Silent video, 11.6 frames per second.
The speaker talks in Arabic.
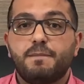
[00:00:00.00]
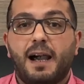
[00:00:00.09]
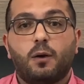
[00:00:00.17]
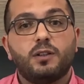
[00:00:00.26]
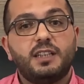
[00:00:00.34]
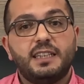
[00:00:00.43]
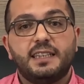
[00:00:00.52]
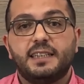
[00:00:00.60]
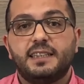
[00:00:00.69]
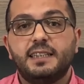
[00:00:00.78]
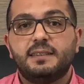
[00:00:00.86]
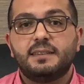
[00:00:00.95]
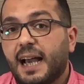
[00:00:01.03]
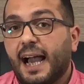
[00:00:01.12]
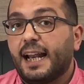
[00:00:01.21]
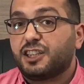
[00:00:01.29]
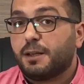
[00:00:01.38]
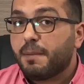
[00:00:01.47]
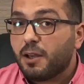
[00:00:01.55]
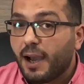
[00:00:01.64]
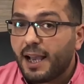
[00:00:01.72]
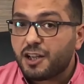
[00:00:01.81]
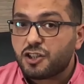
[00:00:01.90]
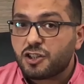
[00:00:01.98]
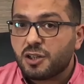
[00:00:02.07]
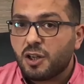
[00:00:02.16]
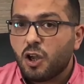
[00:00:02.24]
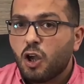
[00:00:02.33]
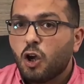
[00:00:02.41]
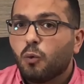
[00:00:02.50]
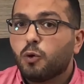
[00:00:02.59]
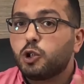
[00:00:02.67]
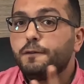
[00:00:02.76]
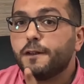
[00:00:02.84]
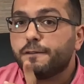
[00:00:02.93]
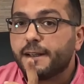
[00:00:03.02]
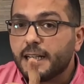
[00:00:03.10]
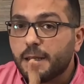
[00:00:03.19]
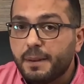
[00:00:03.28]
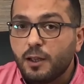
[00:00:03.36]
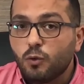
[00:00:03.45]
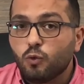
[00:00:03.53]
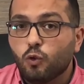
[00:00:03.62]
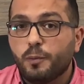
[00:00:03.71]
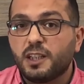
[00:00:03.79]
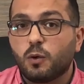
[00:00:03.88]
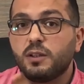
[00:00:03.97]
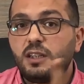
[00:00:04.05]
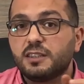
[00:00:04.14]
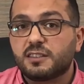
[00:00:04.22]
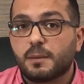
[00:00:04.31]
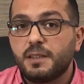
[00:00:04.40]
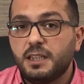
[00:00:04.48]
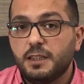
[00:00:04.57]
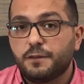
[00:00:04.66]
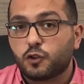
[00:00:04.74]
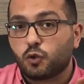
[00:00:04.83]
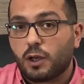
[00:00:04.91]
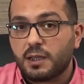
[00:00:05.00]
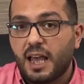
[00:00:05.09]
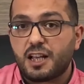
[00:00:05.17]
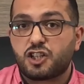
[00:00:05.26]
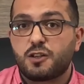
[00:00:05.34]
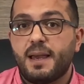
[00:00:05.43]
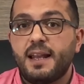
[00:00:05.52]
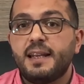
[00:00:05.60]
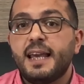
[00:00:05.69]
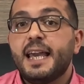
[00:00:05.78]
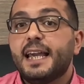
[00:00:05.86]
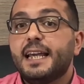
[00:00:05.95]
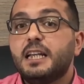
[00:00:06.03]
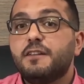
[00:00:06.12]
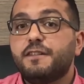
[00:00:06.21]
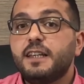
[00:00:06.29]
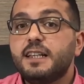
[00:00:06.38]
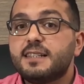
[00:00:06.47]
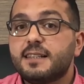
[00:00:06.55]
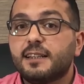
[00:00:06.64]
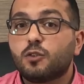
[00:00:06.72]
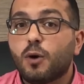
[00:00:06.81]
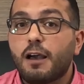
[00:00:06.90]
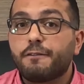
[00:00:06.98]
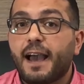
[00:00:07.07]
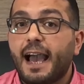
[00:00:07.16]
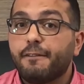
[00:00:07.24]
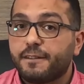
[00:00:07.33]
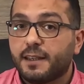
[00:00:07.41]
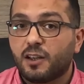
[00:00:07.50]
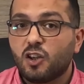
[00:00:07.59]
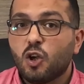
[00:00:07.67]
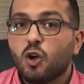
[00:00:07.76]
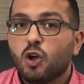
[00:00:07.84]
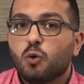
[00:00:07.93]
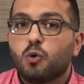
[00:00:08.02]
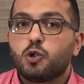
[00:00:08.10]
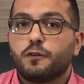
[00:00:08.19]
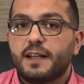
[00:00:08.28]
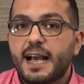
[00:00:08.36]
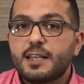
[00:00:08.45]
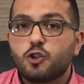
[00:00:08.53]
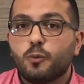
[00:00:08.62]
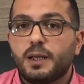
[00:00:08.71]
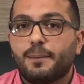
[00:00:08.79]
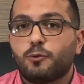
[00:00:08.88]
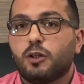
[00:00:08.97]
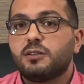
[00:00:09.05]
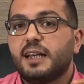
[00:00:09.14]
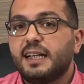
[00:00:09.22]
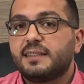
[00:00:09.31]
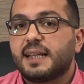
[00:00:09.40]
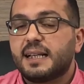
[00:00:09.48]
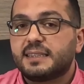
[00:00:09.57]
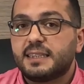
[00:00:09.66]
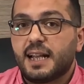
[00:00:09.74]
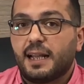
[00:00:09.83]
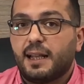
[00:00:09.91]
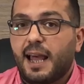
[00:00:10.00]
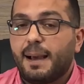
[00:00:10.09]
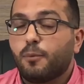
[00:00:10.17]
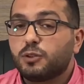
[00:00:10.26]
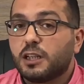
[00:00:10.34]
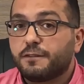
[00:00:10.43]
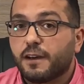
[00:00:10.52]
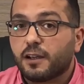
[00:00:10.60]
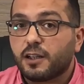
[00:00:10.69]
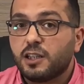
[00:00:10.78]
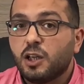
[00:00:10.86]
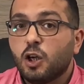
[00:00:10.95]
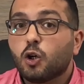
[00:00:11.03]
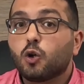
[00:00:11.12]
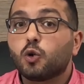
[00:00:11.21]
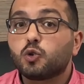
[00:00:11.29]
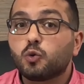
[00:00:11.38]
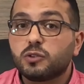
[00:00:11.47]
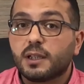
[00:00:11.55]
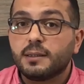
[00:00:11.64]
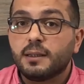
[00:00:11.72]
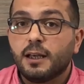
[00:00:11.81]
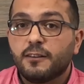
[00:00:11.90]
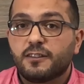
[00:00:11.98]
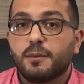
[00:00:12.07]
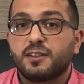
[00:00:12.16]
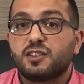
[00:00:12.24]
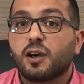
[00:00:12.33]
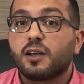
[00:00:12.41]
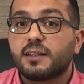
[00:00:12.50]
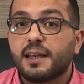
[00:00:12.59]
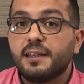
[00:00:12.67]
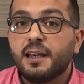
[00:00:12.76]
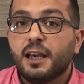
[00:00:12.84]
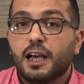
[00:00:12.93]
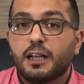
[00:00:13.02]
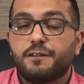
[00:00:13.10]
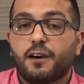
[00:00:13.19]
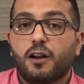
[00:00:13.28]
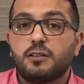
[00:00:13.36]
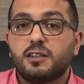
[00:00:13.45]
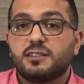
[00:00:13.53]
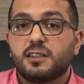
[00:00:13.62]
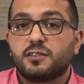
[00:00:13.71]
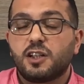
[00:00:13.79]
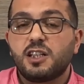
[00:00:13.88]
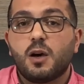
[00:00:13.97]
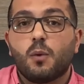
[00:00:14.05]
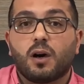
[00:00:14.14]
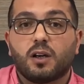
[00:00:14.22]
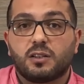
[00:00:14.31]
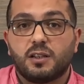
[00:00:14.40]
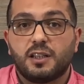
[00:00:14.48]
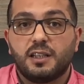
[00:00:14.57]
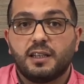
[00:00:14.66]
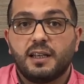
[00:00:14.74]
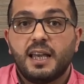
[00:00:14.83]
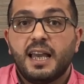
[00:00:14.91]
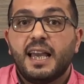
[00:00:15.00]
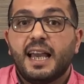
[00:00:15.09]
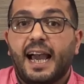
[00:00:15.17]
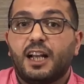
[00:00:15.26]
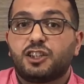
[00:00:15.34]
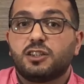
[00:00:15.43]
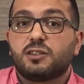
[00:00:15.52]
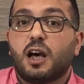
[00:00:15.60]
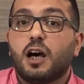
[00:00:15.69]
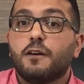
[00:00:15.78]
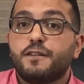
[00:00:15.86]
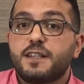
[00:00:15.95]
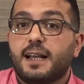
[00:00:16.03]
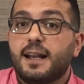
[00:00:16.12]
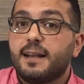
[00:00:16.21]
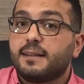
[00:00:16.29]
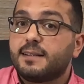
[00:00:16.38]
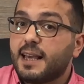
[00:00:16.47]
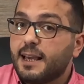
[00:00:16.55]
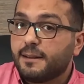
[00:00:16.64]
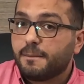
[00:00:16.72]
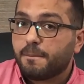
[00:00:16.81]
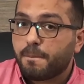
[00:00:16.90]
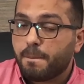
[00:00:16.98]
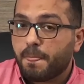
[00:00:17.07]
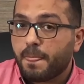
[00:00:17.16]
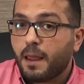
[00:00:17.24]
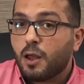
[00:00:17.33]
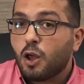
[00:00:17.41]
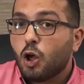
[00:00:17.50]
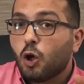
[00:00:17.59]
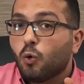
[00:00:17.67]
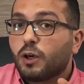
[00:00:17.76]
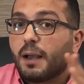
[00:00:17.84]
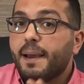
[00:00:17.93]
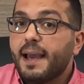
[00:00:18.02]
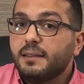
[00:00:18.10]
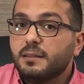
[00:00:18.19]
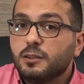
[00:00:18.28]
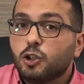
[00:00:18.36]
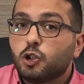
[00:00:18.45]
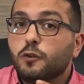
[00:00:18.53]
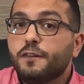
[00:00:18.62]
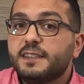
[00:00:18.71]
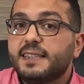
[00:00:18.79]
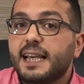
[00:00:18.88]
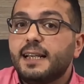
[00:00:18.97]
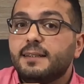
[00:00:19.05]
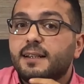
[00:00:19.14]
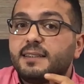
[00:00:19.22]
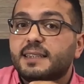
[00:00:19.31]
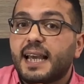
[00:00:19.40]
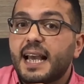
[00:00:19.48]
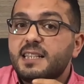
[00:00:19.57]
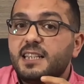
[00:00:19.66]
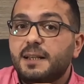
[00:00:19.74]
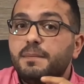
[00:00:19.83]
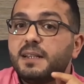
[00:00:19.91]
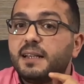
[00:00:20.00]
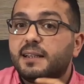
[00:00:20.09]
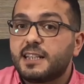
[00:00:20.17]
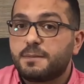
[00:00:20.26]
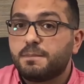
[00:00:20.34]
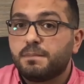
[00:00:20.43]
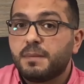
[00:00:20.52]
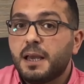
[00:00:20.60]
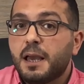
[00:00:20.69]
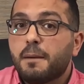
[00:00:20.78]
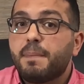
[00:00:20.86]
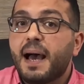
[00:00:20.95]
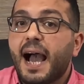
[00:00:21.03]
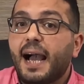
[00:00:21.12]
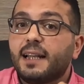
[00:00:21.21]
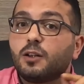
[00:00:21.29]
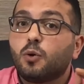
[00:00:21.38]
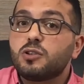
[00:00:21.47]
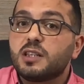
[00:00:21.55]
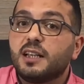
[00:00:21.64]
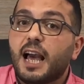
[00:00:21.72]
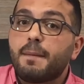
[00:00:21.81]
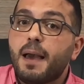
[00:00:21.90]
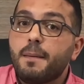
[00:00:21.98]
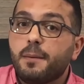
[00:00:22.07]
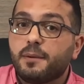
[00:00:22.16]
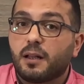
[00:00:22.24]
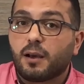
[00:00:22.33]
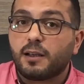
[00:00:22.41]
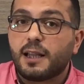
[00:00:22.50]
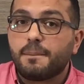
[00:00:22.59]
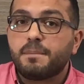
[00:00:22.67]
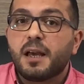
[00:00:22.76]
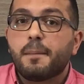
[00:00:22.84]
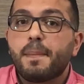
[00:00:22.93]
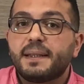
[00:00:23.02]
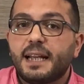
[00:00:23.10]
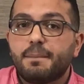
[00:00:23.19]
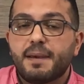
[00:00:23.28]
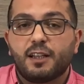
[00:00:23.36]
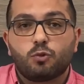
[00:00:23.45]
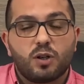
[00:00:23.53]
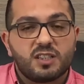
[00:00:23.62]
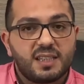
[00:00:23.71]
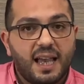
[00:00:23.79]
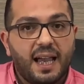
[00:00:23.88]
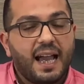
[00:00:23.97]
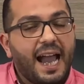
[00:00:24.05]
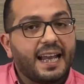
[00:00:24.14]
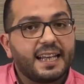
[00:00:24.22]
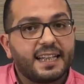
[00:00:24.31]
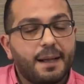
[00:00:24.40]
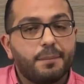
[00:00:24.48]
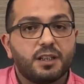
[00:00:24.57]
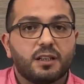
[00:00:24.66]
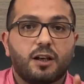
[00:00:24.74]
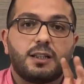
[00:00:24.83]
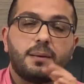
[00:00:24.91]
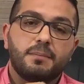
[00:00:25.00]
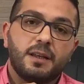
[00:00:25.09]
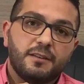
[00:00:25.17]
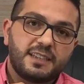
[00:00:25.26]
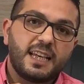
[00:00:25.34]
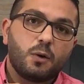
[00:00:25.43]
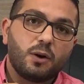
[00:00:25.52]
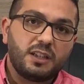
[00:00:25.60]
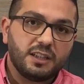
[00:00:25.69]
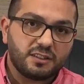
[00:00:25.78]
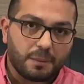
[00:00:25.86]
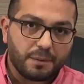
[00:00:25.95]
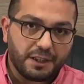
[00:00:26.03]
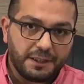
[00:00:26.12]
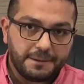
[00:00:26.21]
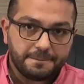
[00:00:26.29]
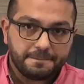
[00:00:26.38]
مع الوضع الجديد علشان ما يوقعش وشوف الفرق بينه وبين الوضع الطبيعي في الصوره اللي على الشمال اللي فيه الست واقفه حافيه وشوف الاسهم اللي بتوضح التاثير على العمود الفقري خصوصا في منطقتي الفقرات الصدريه والقطنيه علشان تحافظ على الاتزان وكمان شوف ازاي ان ارتكاز حمل الجسم بقى على الجزء الامامي من القدم بدل ما يتوزع على كامل القدم زي الوضع الطبيعي